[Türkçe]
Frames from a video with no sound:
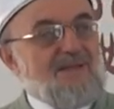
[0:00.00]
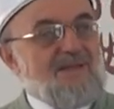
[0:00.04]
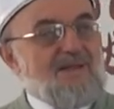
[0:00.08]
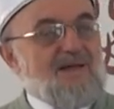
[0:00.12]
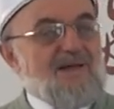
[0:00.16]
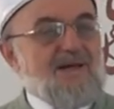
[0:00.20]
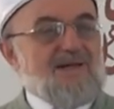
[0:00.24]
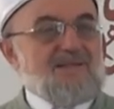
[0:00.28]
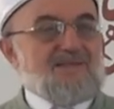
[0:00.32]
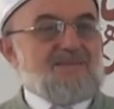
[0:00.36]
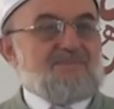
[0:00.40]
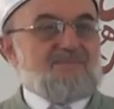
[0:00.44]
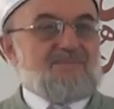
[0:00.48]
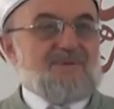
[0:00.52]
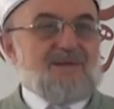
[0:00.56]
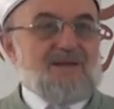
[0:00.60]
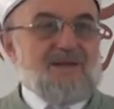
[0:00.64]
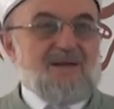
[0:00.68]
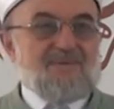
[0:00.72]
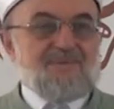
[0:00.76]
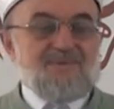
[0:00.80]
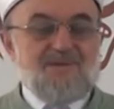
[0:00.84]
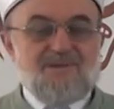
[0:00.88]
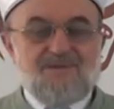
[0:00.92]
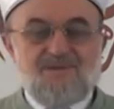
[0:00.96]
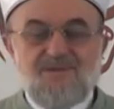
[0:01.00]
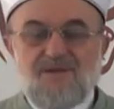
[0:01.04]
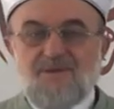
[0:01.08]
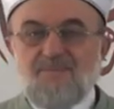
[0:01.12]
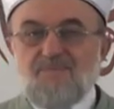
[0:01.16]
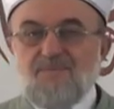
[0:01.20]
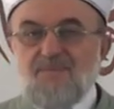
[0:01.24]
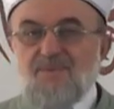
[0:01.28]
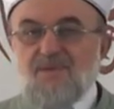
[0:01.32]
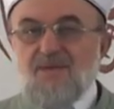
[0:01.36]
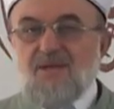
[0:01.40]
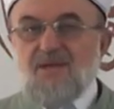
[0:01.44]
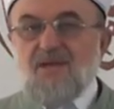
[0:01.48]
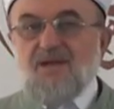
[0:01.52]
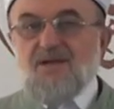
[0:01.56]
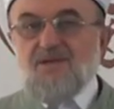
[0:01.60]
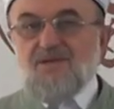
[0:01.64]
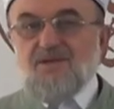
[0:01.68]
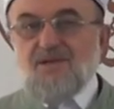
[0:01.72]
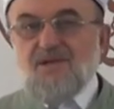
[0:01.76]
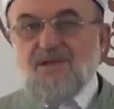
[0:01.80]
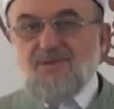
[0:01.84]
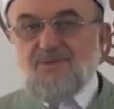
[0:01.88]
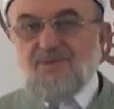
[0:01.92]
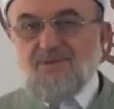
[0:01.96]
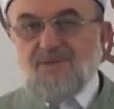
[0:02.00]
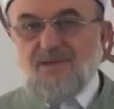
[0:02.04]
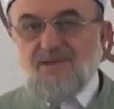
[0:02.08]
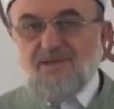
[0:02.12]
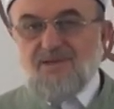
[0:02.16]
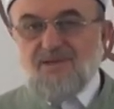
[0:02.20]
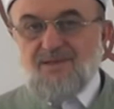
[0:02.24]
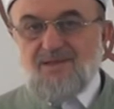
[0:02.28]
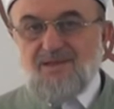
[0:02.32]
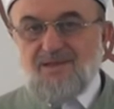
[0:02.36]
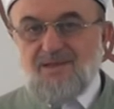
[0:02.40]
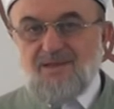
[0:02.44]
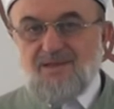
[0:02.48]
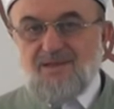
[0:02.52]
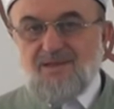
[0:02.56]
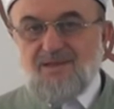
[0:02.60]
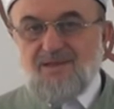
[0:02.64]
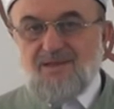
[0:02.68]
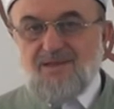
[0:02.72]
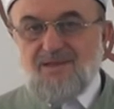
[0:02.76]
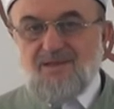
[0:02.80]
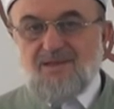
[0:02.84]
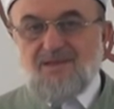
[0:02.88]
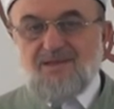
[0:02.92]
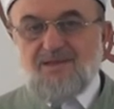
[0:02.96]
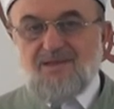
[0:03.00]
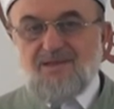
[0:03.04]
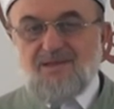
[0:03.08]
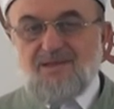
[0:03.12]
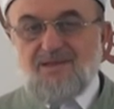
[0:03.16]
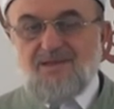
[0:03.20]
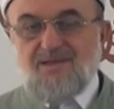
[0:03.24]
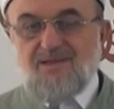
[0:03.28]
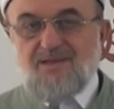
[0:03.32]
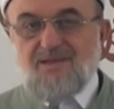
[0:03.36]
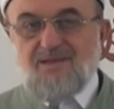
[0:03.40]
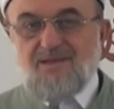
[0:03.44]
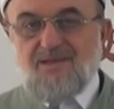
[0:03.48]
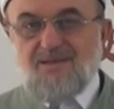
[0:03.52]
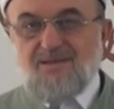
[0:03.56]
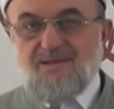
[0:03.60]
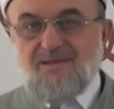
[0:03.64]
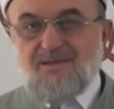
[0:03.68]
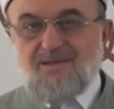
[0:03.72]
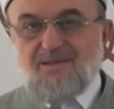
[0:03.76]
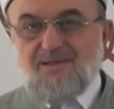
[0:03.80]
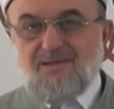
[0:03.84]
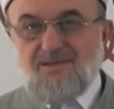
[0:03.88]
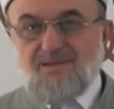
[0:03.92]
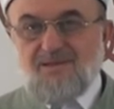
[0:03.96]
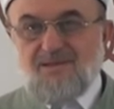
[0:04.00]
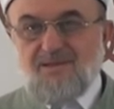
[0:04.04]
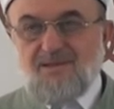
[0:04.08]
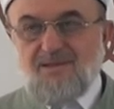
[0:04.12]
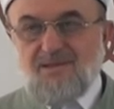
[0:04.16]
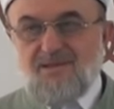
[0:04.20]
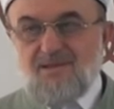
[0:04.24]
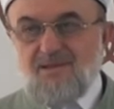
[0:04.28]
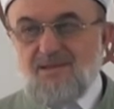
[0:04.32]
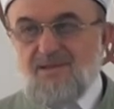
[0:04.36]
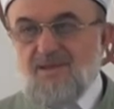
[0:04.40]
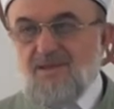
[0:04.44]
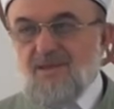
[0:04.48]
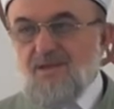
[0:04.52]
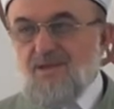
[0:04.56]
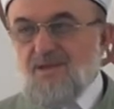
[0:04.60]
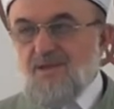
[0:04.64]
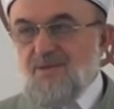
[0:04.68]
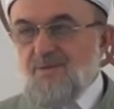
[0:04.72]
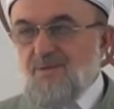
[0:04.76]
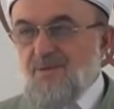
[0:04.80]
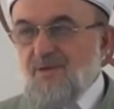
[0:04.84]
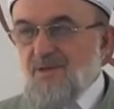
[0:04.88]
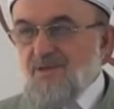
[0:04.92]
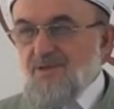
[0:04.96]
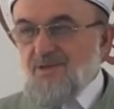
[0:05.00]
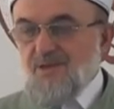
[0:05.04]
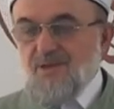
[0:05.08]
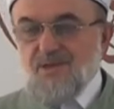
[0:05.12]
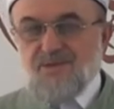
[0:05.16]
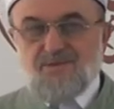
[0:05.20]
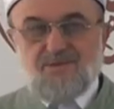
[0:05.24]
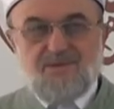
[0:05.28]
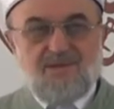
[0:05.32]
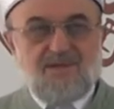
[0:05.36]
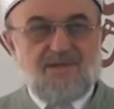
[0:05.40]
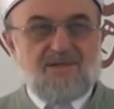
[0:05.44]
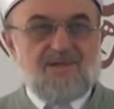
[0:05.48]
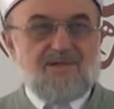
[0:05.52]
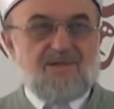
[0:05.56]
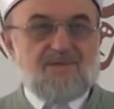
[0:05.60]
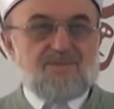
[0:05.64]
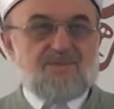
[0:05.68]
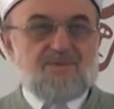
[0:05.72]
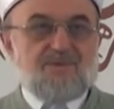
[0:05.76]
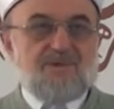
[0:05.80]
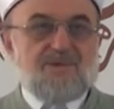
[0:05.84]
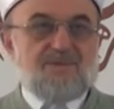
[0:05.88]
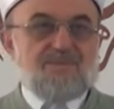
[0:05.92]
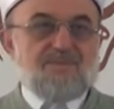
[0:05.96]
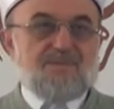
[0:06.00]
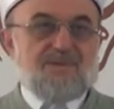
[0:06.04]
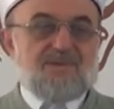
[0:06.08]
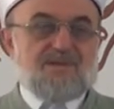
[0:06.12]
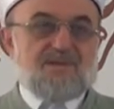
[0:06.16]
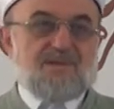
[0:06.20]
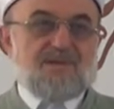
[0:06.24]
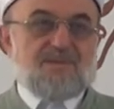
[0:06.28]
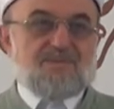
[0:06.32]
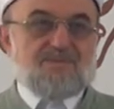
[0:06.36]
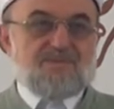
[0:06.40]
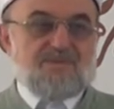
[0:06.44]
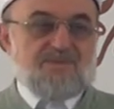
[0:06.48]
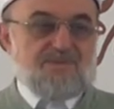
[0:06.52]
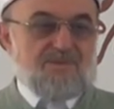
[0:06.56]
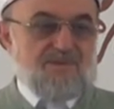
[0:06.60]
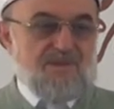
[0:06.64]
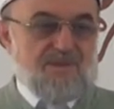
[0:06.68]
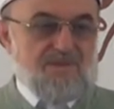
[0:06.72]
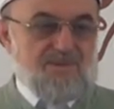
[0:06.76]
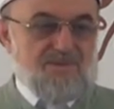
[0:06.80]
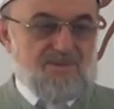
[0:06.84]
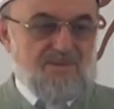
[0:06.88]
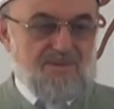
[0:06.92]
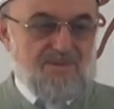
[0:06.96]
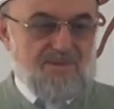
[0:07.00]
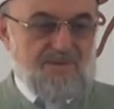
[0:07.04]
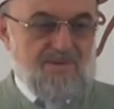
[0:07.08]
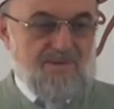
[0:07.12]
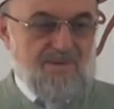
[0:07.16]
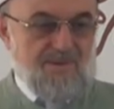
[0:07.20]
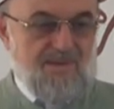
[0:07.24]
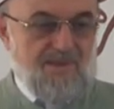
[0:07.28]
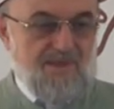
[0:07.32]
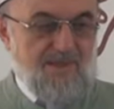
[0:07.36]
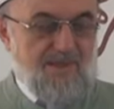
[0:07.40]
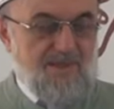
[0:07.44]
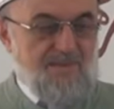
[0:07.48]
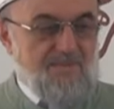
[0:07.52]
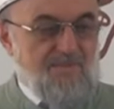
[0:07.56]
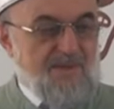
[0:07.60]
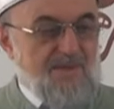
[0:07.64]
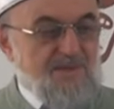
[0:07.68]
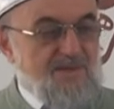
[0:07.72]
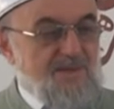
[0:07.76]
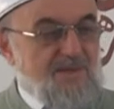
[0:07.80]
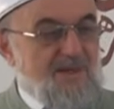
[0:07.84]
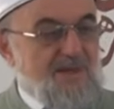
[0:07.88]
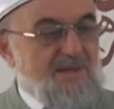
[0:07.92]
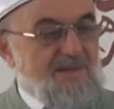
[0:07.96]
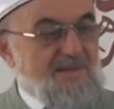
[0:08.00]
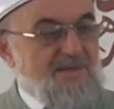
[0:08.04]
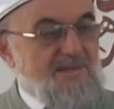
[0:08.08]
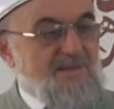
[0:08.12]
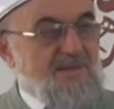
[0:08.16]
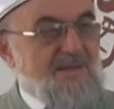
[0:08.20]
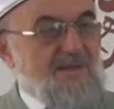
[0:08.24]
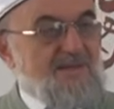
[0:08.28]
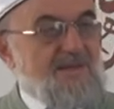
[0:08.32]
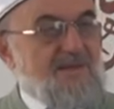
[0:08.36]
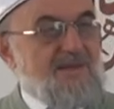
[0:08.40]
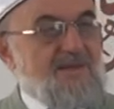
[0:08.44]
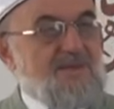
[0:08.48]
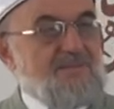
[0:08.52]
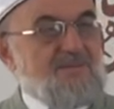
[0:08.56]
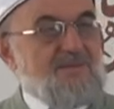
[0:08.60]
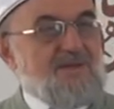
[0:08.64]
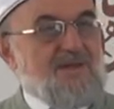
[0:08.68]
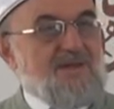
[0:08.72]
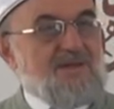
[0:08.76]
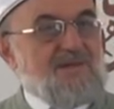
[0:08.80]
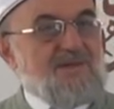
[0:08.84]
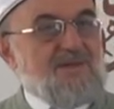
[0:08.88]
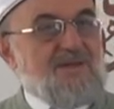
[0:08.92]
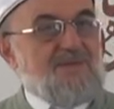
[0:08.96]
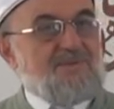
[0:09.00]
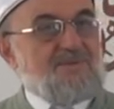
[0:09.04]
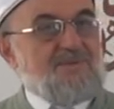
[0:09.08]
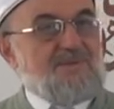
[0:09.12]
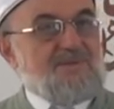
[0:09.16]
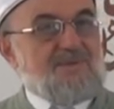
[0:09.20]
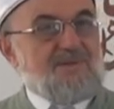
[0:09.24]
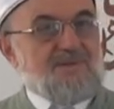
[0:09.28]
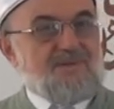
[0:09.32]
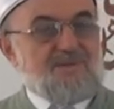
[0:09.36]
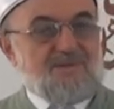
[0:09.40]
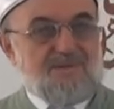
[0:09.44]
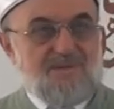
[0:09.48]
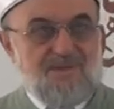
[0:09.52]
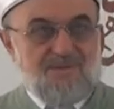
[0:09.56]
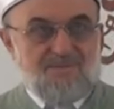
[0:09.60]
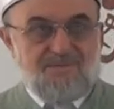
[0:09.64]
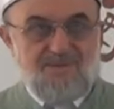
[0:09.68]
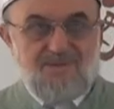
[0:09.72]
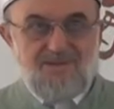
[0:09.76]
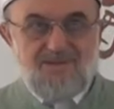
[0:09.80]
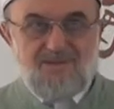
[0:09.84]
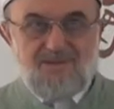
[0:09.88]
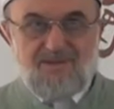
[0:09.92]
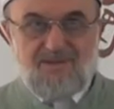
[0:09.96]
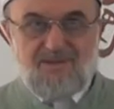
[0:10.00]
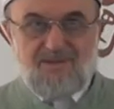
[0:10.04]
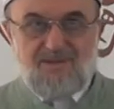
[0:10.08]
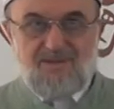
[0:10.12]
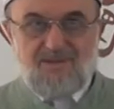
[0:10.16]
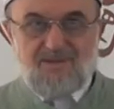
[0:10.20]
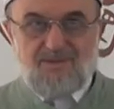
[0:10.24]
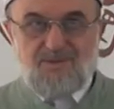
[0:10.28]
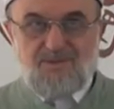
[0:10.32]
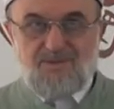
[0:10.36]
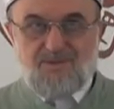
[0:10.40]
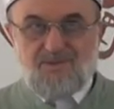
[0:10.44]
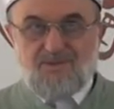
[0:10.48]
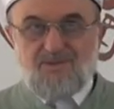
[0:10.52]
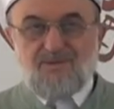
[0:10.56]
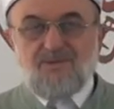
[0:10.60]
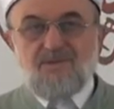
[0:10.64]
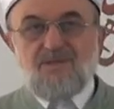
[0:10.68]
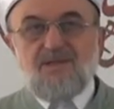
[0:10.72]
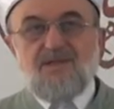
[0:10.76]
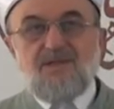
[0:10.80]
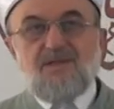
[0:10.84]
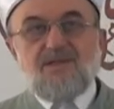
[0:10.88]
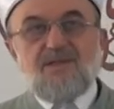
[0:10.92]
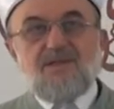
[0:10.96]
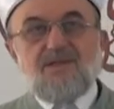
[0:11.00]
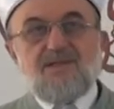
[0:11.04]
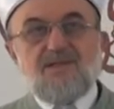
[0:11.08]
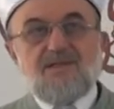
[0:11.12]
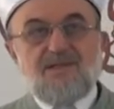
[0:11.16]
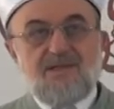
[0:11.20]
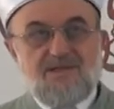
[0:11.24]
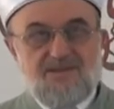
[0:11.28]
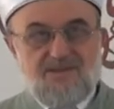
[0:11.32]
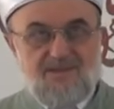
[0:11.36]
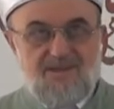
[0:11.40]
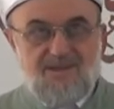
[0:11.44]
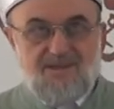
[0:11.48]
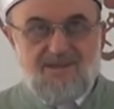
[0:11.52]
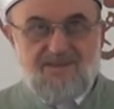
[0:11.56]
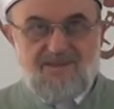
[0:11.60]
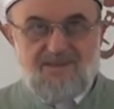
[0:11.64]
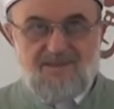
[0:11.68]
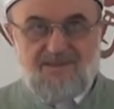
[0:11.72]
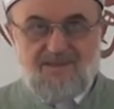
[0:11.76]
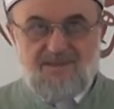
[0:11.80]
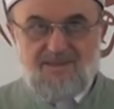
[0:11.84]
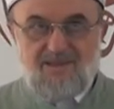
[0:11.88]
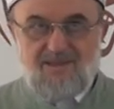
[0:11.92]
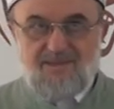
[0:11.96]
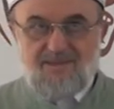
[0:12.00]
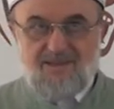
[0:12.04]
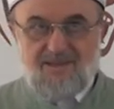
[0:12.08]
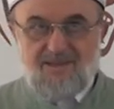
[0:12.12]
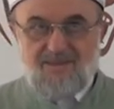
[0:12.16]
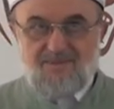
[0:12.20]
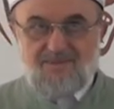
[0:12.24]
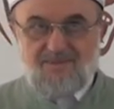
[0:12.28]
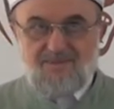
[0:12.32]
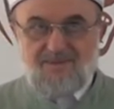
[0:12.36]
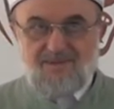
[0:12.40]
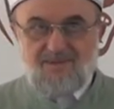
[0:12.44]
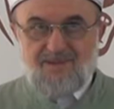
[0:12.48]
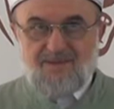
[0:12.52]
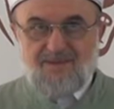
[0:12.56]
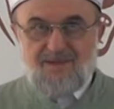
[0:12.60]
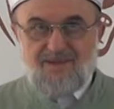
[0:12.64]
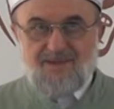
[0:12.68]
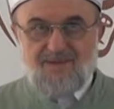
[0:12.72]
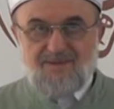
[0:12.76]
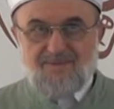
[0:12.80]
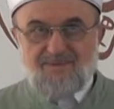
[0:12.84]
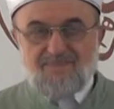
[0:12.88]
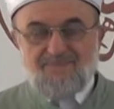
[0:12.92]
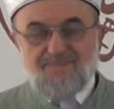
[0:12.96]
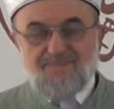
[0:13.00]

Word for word: Haydi beraberce Eşhedü en la ilahe illallah ve eşhedü enne Muhammeden abdühü ve rasulü. Ben şahitlik ederim ki Allah birdir, ondan başka ilah yoktur. Yine şahitlik ederim ki